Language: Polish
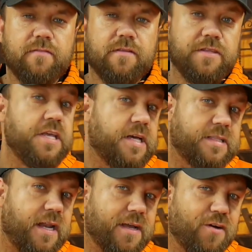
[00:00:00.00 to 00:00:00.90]
nie tak
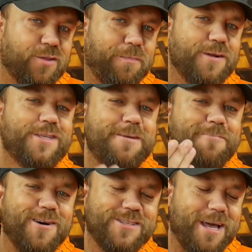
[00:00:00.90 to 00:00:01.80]
daleko od Polski.
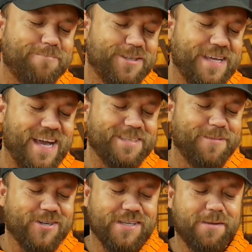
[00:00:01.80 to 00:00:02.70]
Można przyjechać,
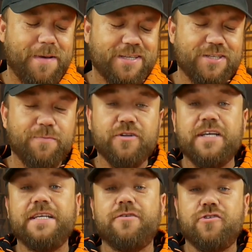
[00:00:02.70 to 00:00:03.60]
można zobaczyć, można
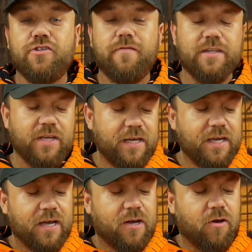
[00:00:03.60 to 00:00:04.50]
zakosztować
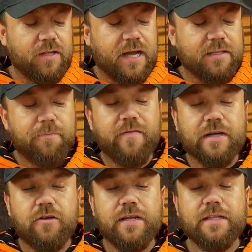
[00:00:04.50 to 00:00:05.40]
Konrad, browar
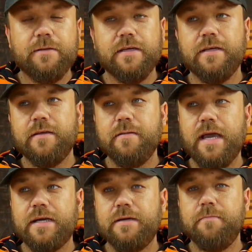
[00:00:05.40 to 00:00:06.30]
Konrad, y,
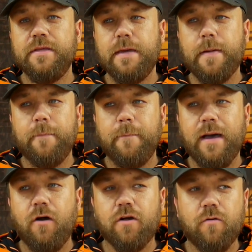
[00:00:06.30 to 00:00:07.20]
jak mnie mam,
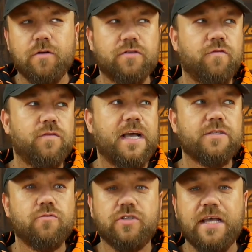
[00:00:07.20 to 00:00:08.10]
ma około
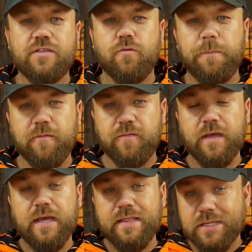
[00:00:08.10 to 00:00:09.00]
12-13
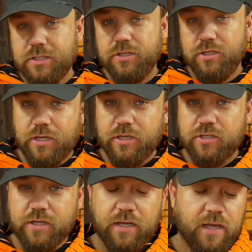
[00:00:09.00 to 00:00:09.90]
piw na dzień
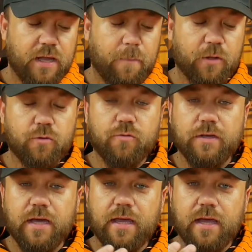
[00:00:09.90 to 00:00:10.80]
dzisiejszy.
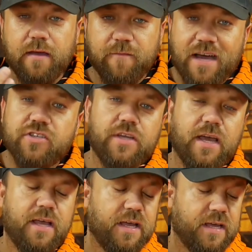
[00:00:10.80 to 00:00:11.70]
Produkuje je, waży je
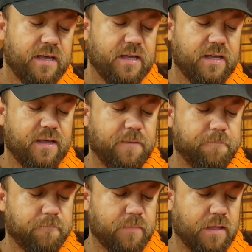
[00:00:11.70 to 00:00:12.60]
y,
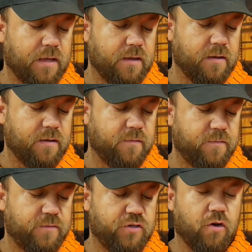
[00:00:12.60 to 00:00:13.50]
w
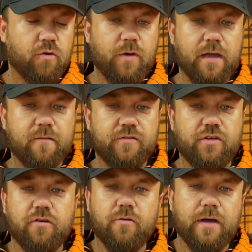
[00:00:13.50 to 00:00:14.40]
ciągłej, w
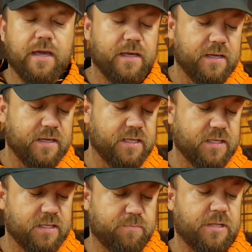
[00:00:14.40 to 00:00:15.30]
ciągłej
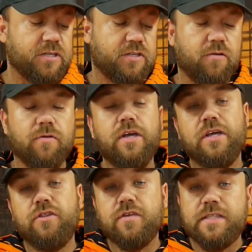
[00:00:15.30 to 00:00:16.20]
y, sprzedaży, są
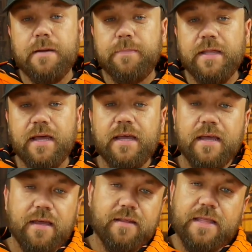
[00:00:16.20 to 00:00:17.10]
dostępne
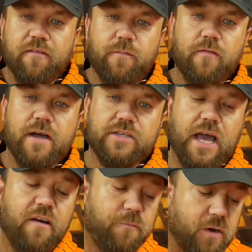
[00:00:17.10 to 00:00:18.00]
tam w browarze.
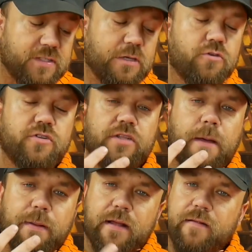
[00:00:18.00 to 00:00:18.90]
A w Polsce już
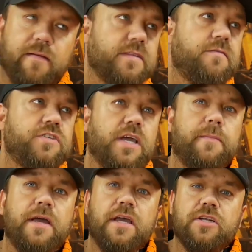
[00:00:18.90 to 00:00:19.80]
naprawdę
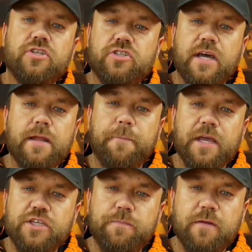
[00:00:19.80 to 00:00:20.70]
widziałem
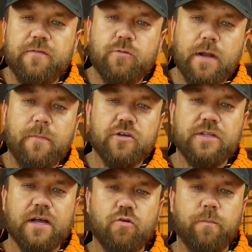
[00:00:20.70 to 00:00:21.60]
4-5 piw, które
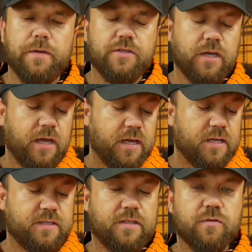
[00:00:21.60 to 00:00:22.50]
można kupić
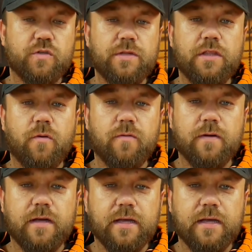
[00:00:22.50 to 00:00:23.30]
z tą słynną